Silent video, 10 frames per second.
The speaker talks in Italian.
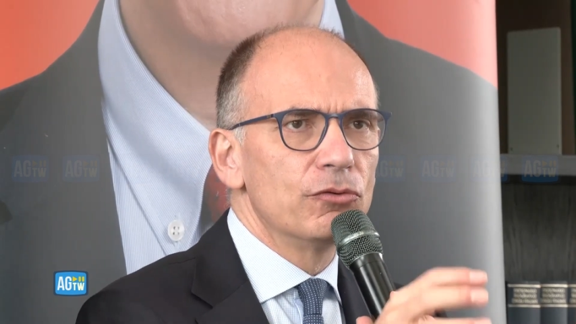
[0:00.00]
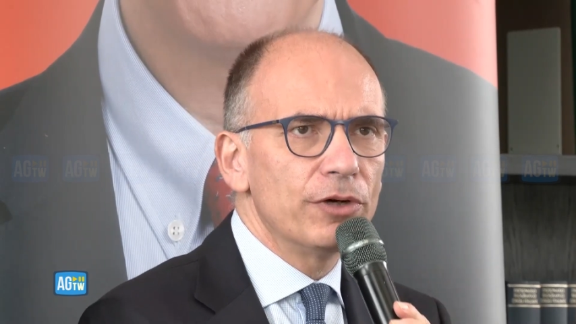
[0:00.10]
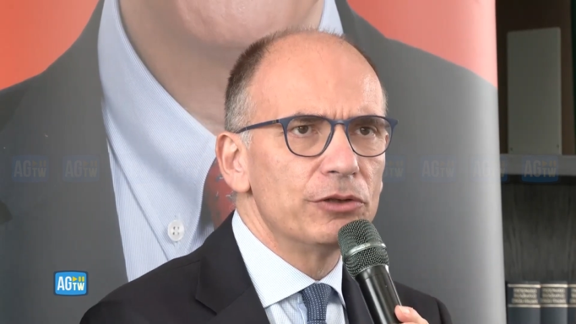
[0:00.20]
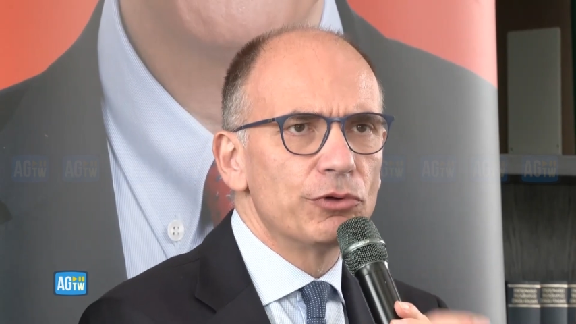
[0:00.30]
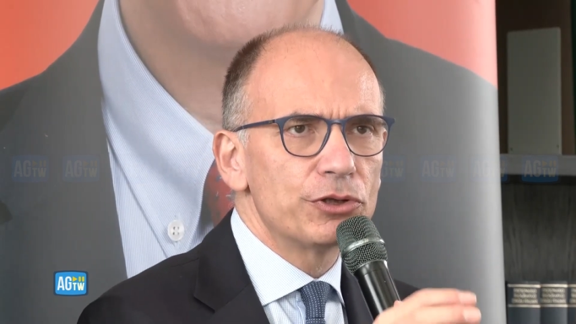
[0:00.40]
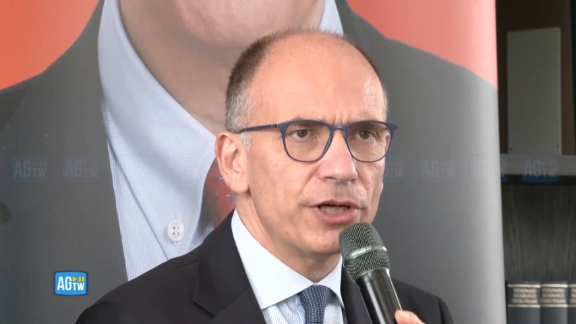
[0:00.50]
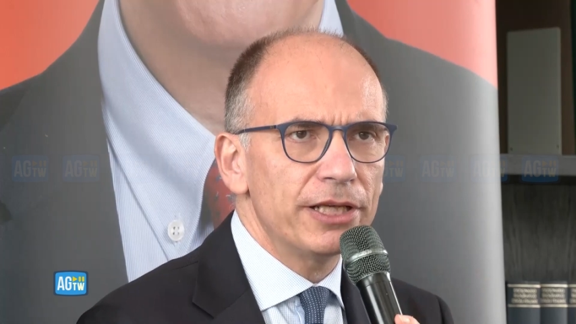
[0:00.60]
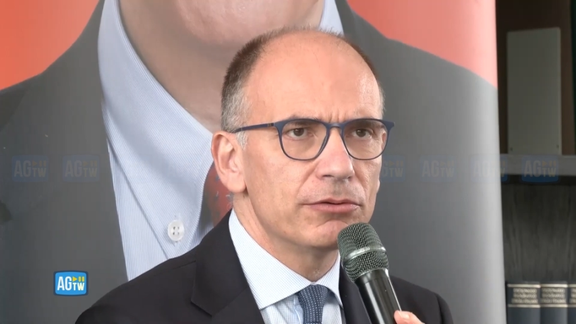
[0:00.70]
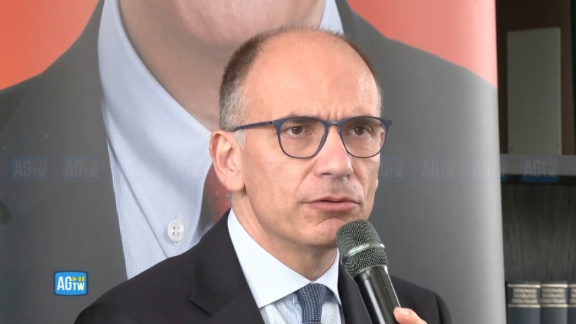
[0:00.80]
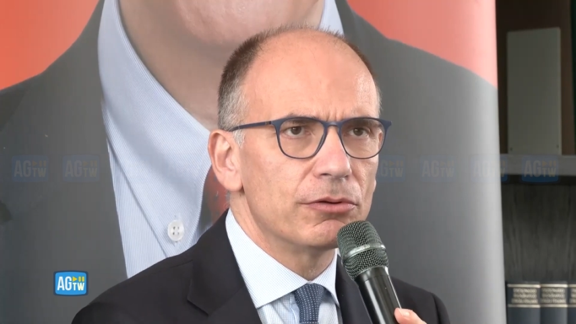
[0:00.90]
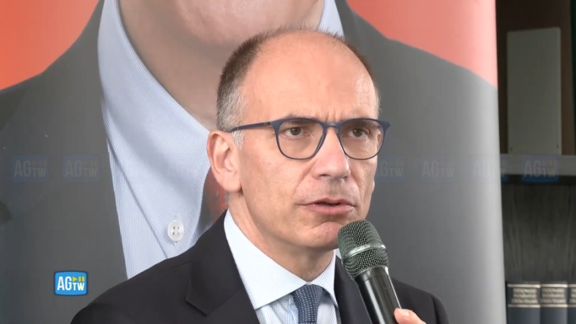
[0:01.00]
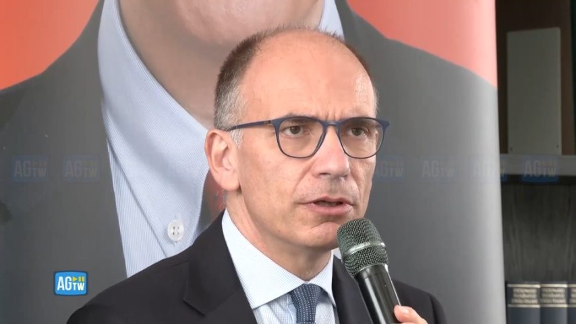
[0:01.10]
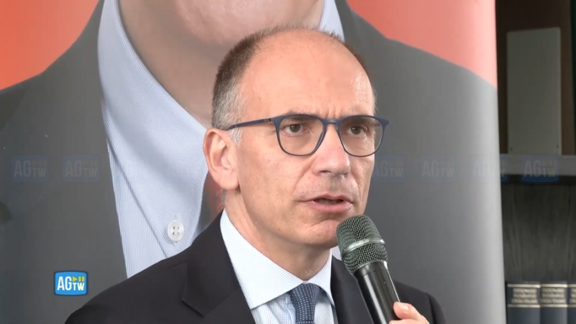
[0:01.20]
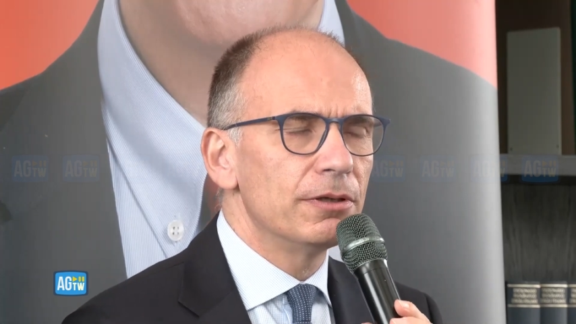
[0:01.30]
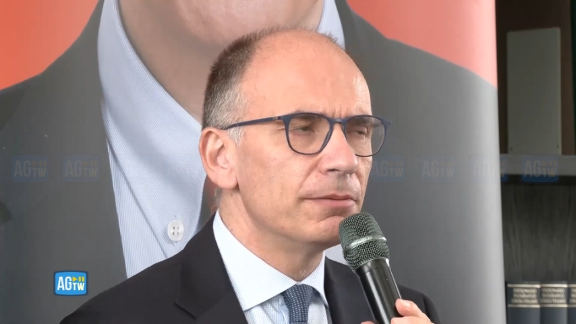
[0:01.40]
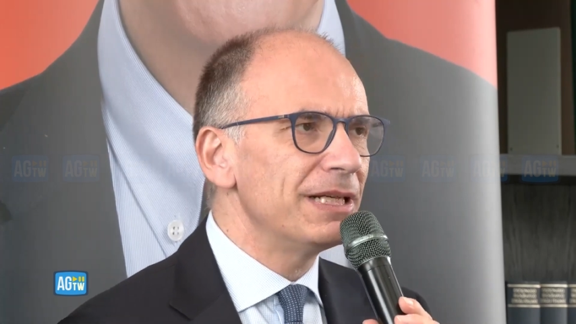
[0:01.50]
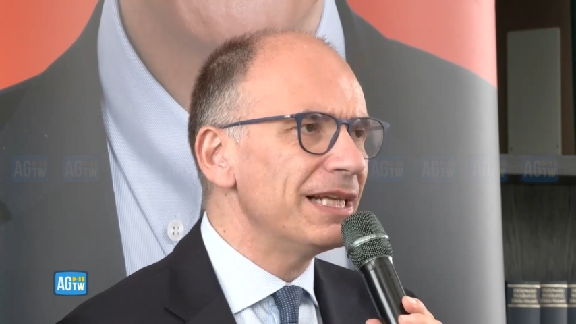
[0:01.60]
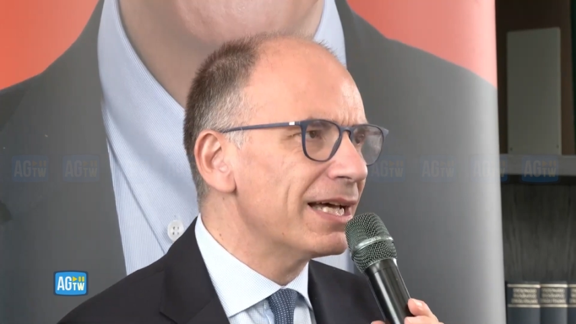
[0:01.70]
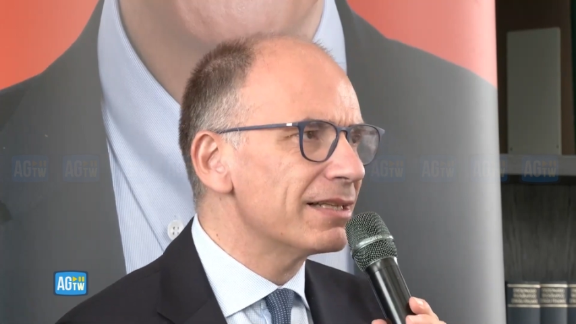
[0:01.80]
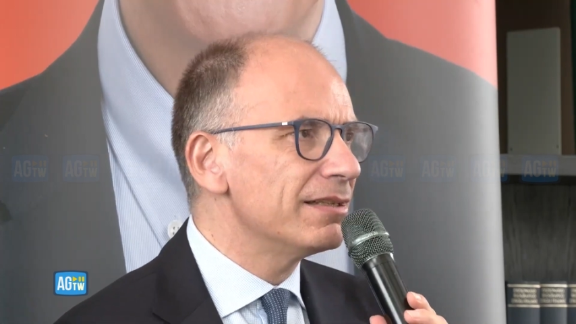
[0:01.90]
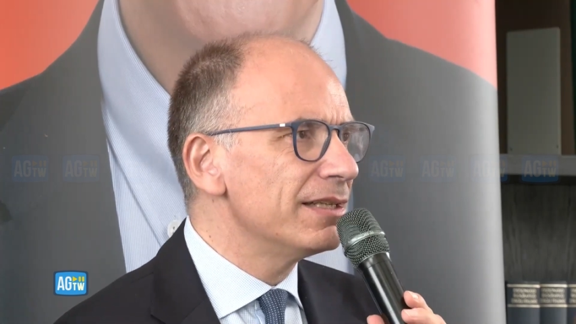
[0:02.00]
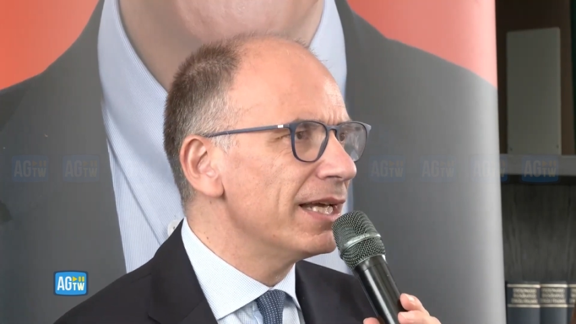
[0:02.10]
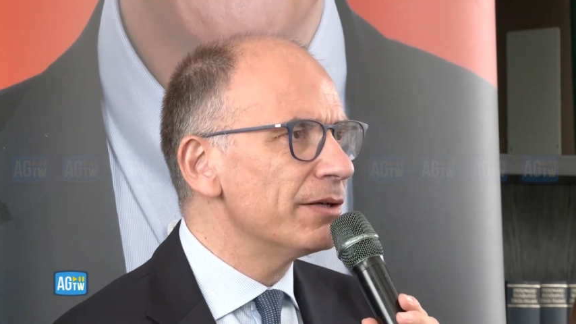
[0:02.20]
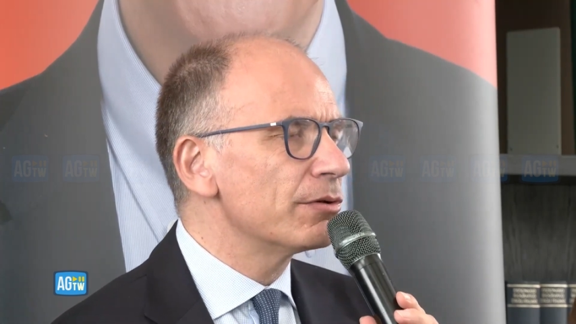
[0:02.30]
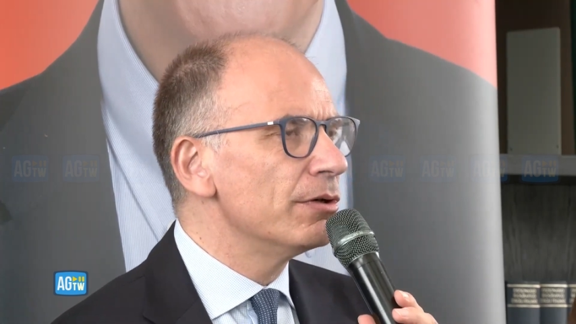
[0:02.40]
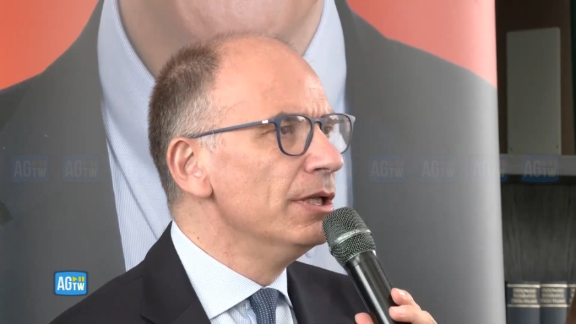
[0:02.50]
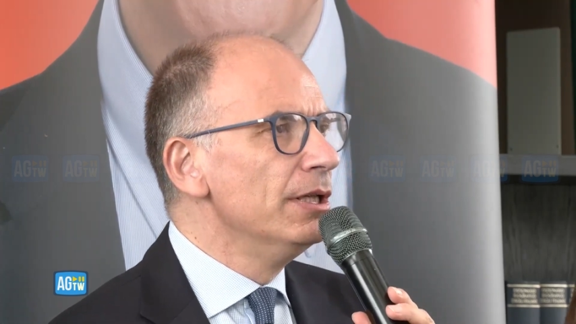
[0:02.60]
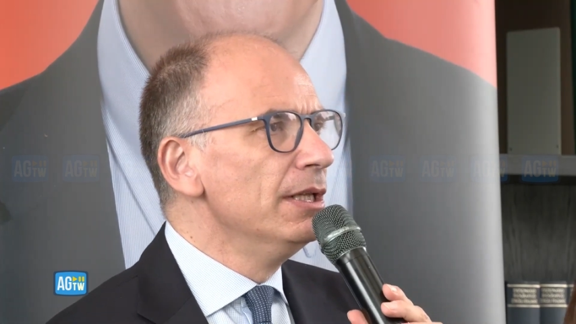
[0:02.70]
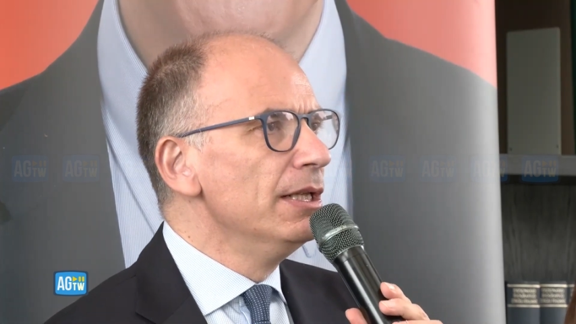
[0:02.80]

con quei 200 eh, miliardi di euro